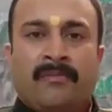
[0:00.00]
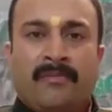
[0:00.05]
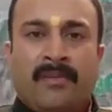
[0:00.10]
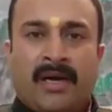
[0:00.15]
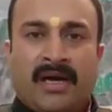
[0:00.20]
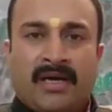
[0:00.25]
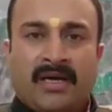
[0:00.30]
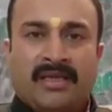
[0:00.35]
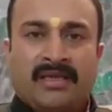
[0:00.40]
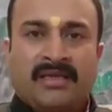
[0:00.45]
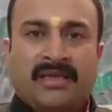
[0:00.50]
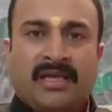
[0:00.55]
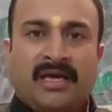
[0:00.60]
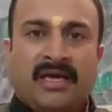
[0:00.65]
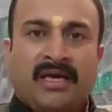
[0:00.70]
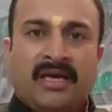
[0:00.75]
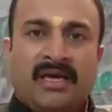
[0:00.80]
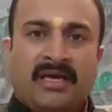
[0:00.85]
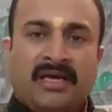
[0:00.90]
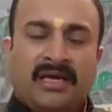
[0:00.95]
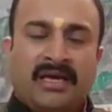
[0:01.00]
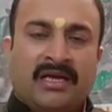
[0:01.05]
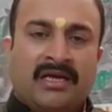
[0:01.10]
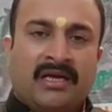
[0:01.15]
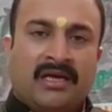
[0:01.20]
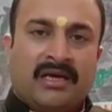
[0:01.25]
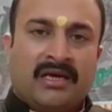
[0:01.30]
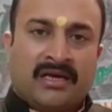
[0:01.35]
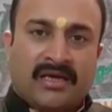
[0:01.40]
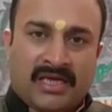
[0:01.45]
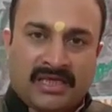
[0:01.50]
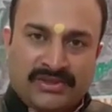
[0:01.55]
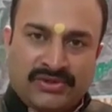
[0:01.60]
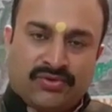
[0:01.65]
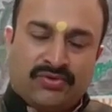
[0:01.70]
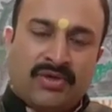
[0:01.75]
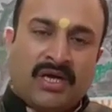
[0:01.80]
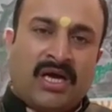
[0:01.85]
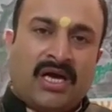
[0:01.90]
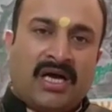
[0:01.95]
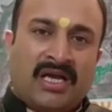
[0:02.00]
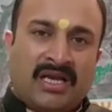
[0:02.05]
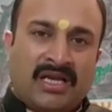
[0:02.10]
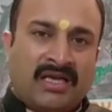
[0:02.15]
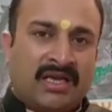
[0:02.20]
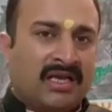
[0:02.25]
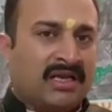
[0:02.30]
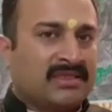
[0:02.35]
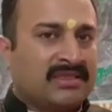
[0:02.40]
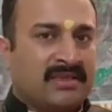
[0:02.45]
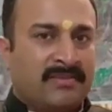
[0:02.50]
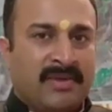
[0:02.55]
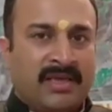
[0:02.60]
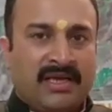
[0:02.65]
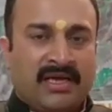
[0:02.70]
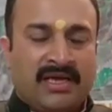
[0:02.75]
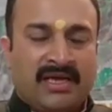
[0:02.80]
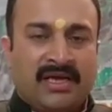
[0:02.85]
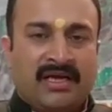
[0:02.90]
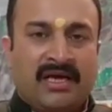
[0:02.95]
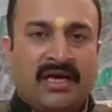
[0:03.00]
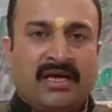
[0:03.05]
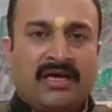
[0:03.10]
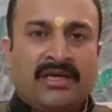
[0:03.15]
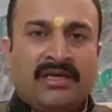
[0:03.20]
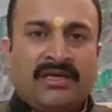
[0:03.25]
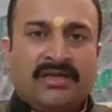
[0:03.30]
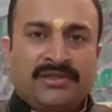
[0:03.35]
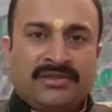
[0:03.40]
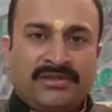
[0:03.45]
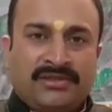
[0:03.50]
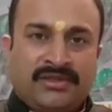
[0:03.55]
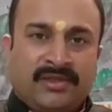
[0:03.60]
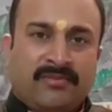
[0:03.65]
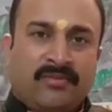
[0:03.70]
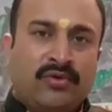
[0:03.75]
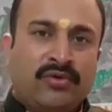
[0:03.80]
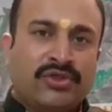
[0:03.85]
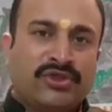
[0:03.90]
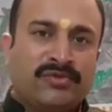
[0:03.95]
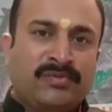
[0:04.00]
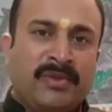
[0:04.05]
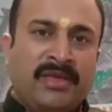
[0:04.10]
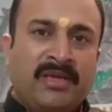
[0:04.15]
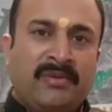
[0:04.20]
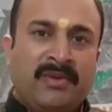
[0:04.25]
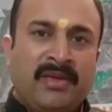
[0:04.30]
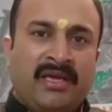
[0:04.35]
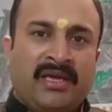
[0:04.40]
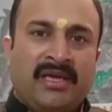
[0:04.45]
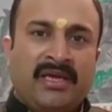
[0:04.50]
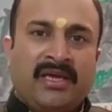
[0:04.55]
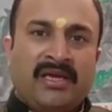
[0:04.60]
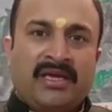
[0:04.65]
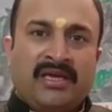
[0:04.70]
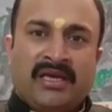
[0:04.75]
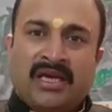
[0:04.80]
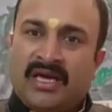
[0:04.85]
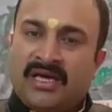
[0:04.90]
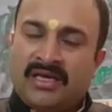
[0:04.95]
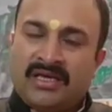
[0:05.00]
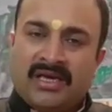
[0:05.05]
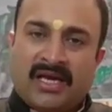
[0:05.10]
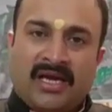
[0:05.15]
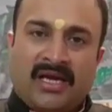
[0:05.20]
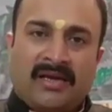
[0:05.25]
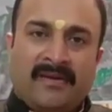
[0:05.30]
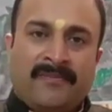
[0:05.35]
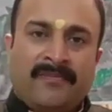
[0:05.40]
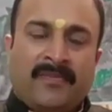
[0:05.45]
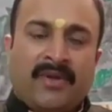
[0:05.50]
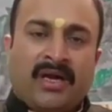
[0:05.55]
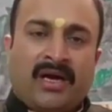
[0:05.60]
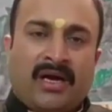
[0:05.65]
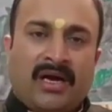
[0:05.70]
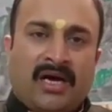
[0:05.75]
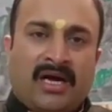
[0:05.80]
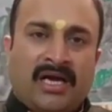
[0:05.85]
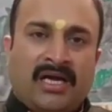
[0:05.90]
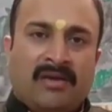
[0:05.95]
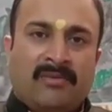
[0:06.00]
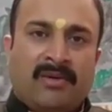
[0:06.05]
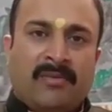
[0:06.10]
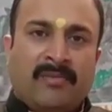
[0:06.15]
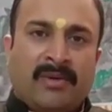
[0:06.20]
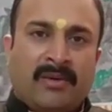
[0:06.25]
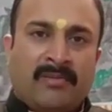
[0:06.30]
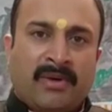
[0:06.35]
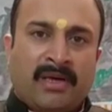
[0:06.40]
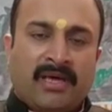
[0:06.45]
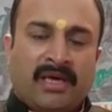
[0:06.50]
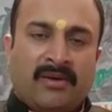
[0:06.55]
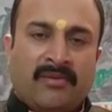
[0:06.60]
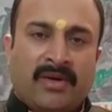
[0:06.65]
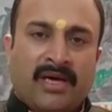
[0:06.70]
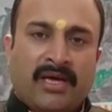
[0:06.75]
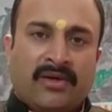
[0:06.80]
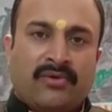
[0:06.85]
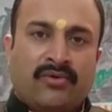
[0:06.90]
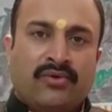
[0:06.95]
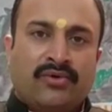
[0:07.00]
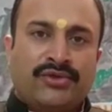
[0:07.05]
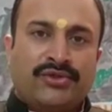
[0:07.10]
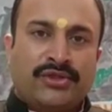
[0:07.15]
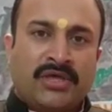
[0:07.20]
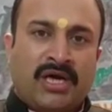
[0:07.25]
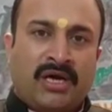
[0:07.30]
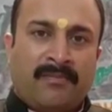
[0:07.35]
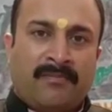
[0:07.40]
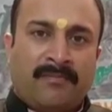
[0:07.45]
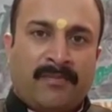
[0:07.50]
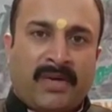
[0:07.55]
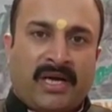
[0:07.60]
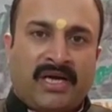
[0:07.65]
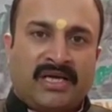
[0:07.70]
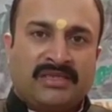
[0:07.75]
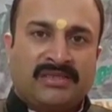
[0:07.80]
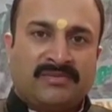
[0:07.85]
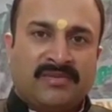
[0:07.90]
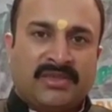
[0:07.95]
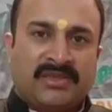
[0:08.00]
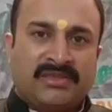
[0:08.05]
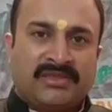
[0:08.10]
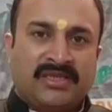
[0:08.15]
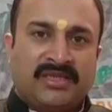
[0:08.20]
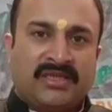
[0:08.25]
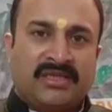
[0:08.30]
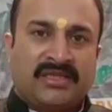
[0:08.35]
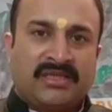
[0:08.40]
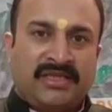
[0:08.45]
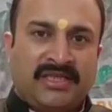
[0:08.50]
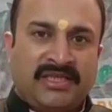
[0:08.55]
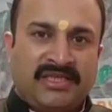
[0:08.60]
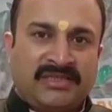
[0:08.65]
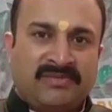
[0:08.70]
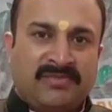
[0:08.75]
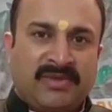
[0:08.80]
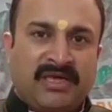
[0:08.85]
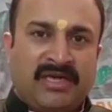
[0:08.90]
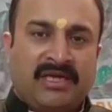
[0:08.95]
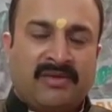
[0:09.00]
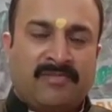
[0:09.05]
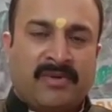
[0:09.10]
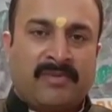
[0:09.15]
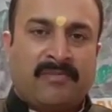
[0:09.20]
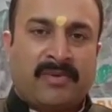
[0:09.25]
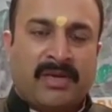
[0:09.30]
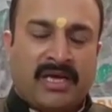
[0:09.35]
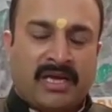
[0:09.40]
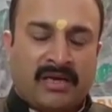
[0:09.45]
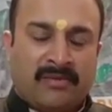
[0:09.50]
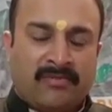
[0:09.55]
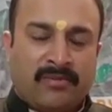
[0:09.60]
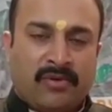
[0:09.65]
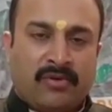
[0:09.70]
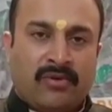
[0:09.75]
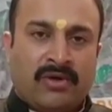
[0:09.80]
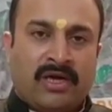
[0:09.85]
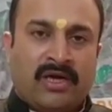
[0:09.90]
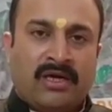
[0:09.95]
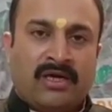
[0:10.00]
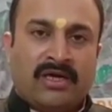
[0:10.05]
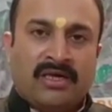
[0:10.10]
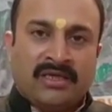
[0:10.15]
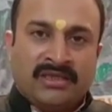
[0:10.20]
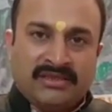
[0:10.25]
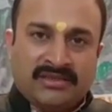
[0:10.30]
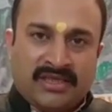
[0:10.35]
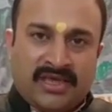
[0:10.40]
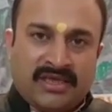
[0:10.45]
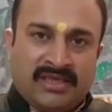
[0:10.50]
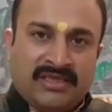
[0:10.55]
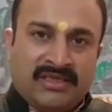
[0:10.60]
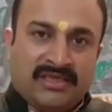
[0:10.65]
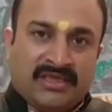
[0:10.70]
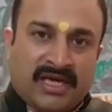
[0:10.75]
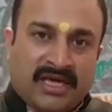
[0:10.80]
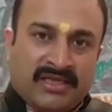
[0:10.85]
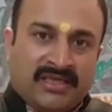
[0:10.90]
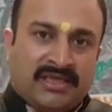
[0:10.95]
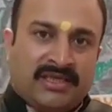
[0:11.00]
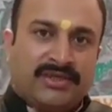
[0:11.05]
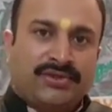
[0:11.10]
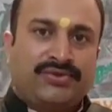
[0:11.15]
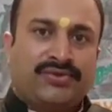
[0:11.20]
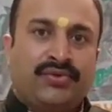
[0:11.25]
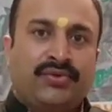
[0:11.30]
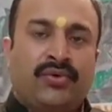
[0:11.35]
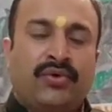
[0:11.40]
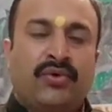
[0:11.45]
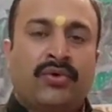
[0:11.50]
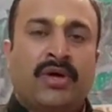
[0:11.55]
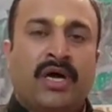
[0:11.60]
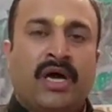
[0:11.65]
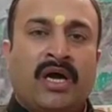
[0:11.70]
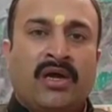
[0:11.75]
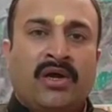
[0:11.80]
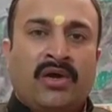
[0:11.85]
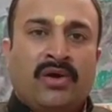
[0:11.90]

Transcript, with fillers: भारत के अलग अलग राज्यों का अलग अलग समय रहेगा जम्मू कश्मीर में यह ग्रहण 8 नवंबर मंगलवार को शाम पाँच बजकर तीस मिनट पर प्रारंभ होगा यानी दिखाई देना शुरू होगा